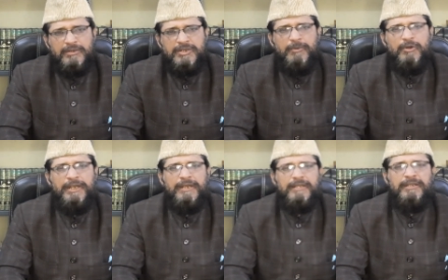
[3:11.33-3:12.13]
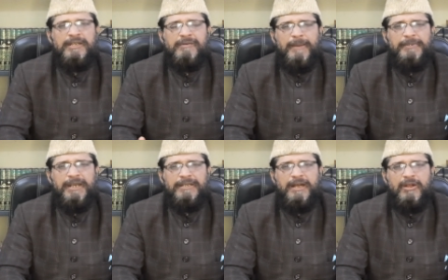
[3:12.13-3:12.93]
सबों ने यह जवाब
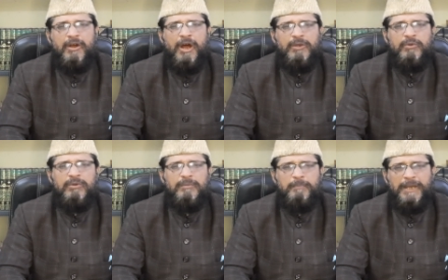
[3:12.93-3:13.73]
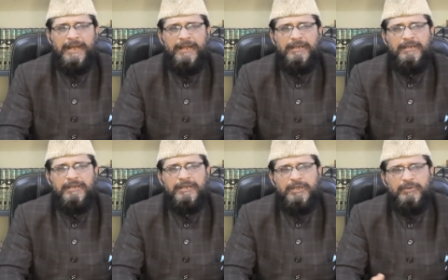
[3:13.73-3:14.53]
दिया था कालू बला
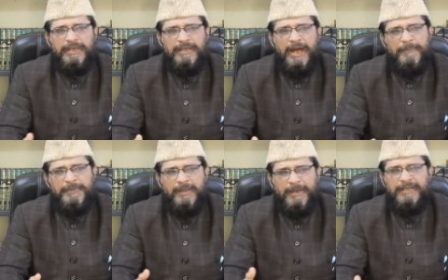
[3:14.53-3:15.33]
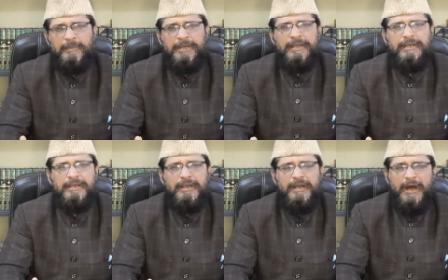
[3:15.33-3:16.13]
क्यों नहीं आप ही हमारे रब हैं
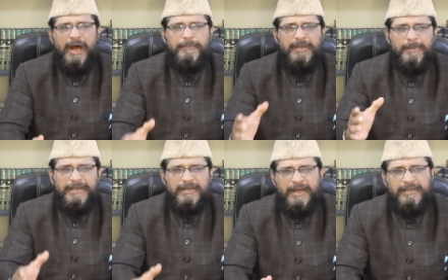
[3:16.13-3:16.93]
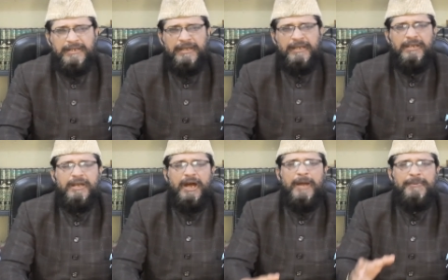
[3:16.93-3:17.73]
आप ही हमारे खालिक हैं
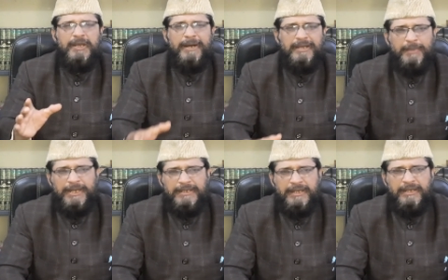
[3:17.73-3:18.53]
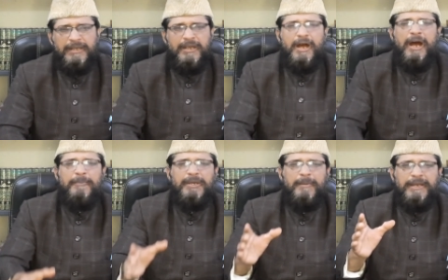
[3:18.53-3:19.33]
आप ही हमारे मालिक हैं
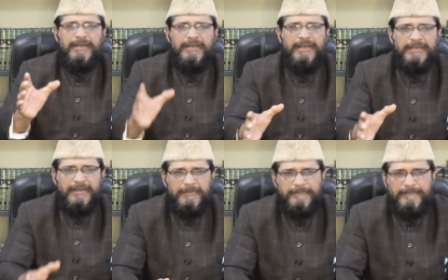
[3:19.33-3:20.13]
आप ही हमारे क्रिएटर हैं